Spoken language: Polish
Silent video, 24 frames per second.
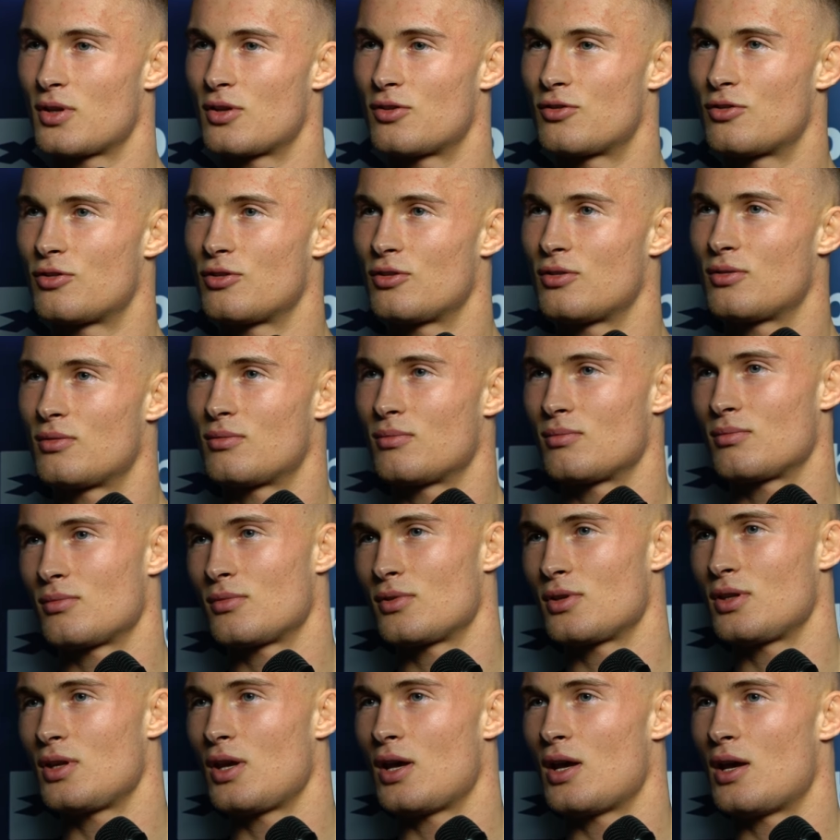Czy,
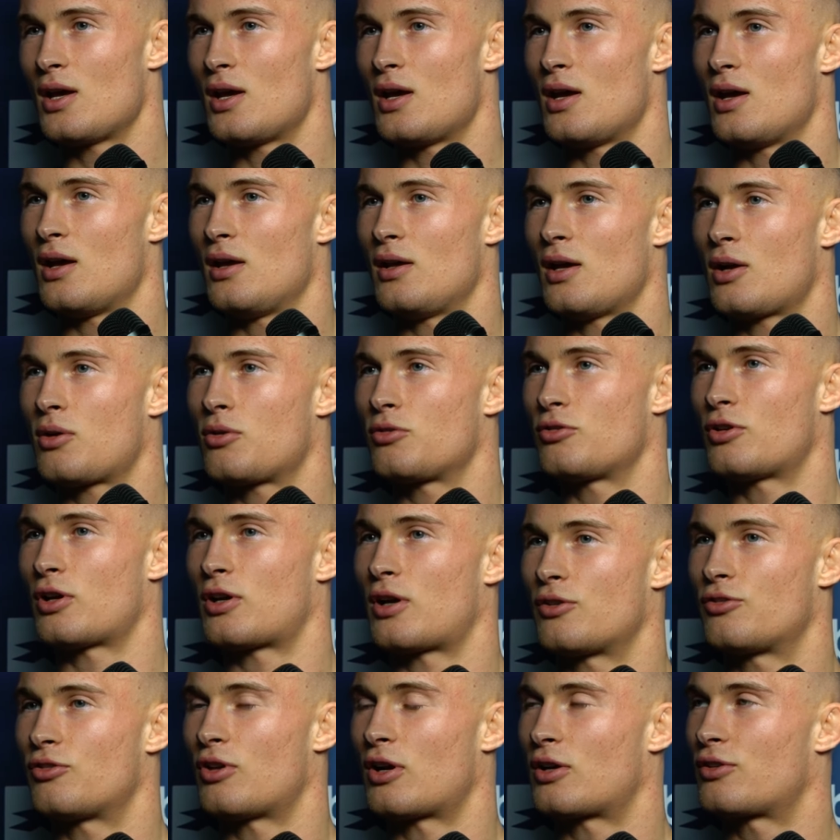nie, jakoś tak
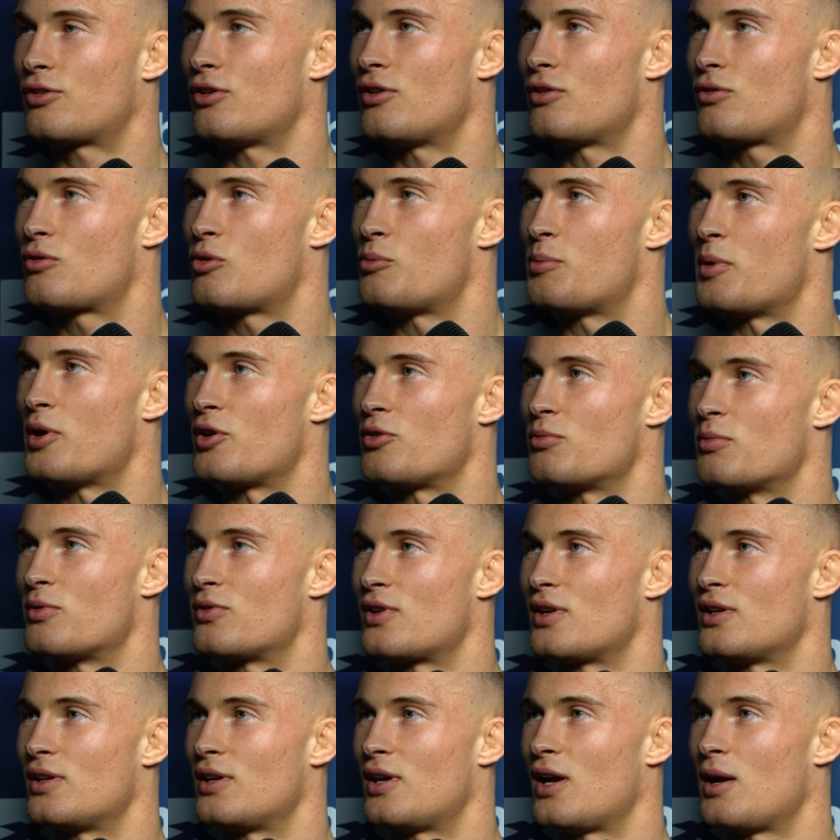aż tak się nie skupialiśmy z
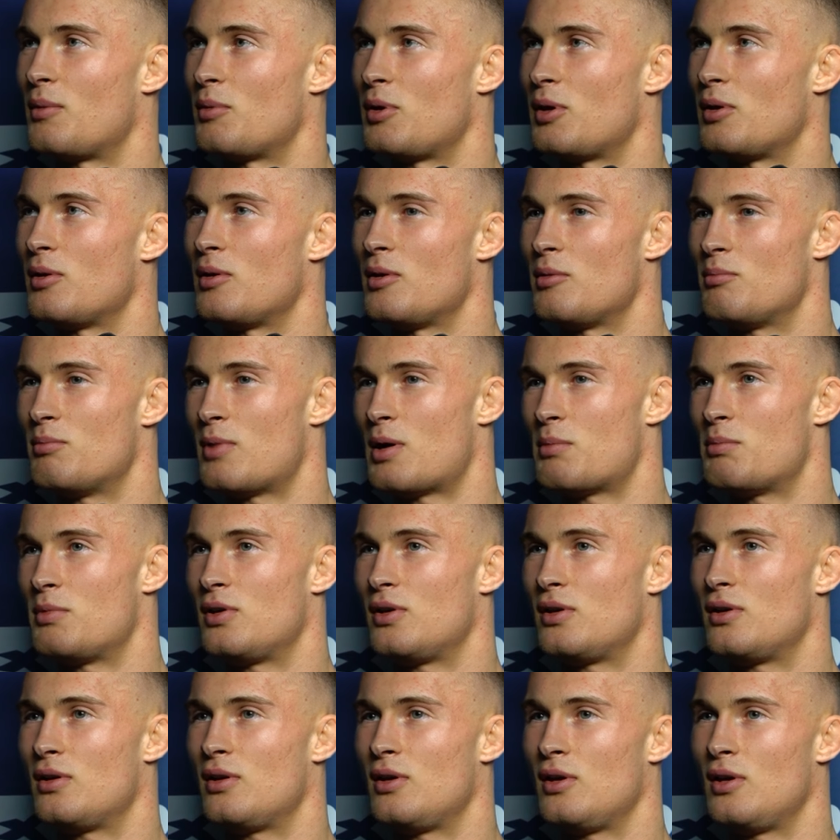trenerami.
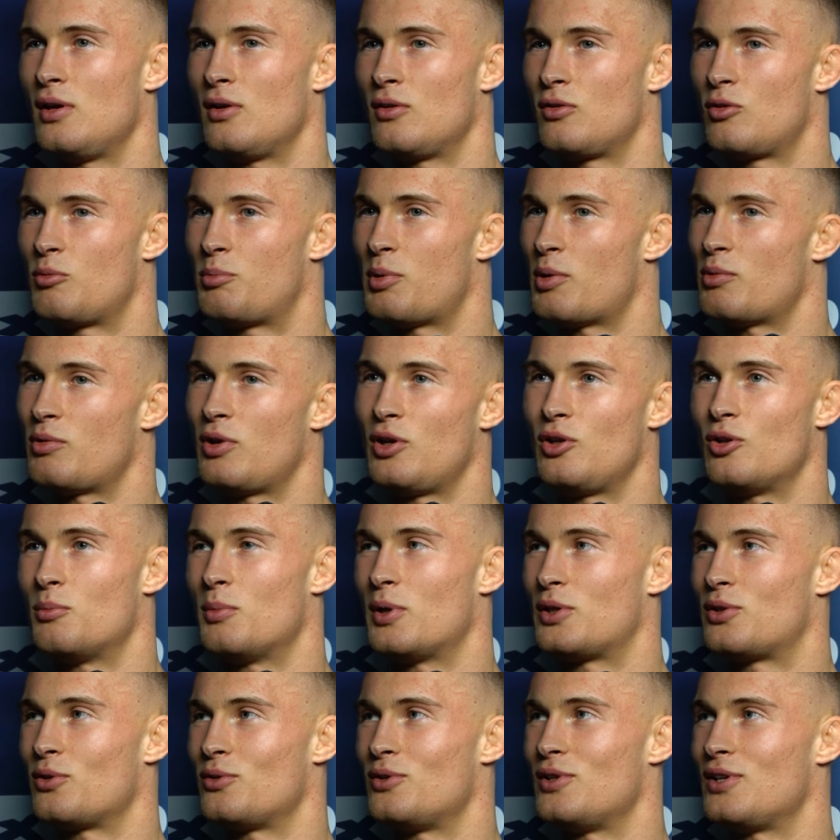Mamy zupełnie inną
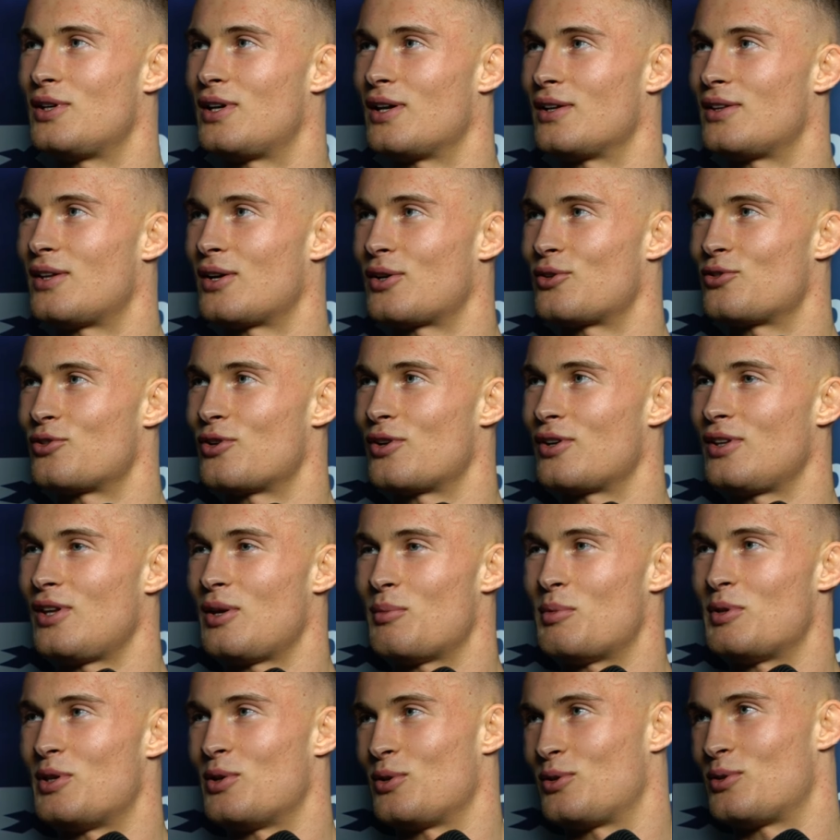metodykę, także
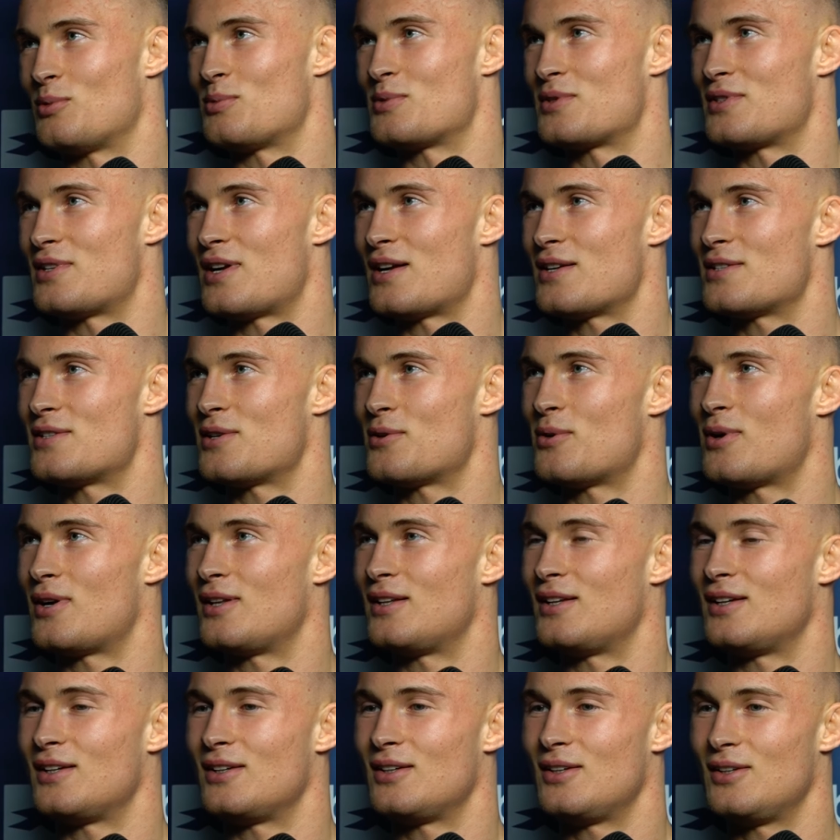nie będę o tym zdradzał,
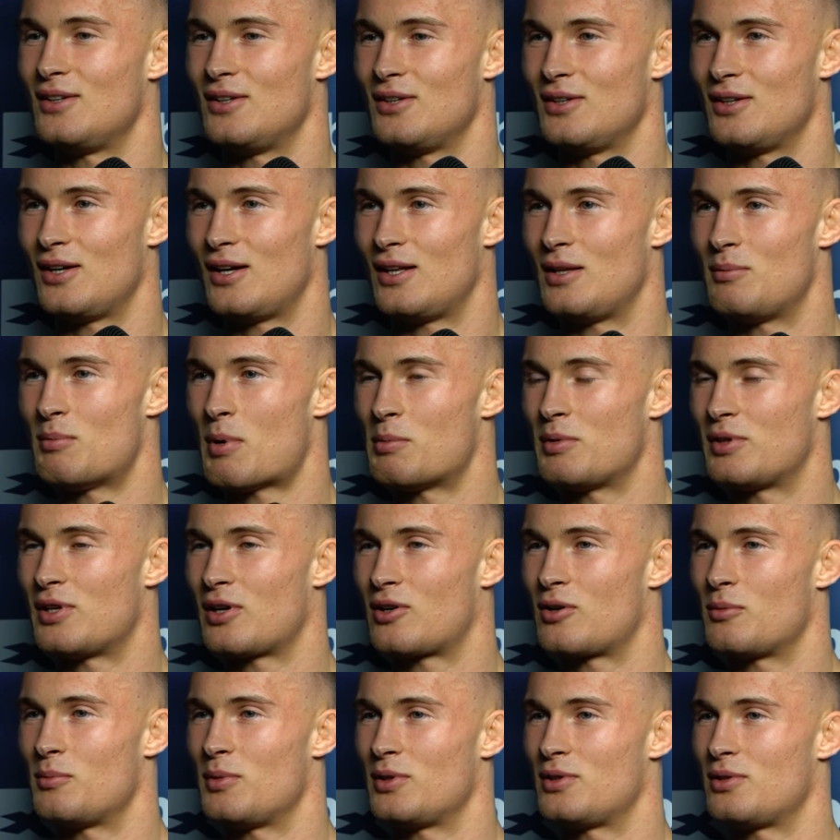ale, ale mamy
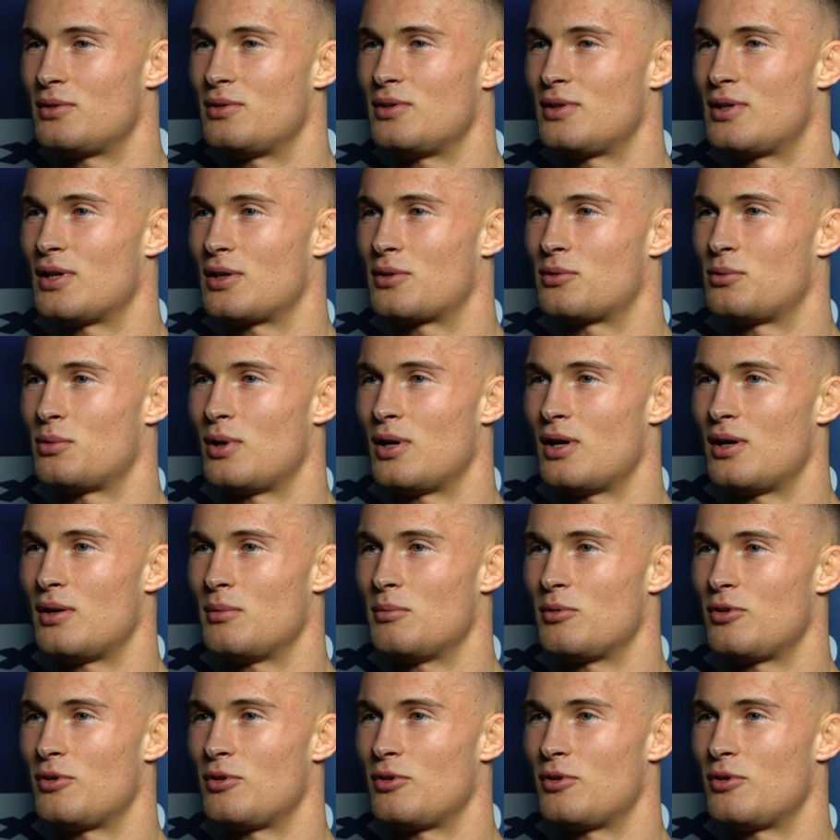taką metodykę, która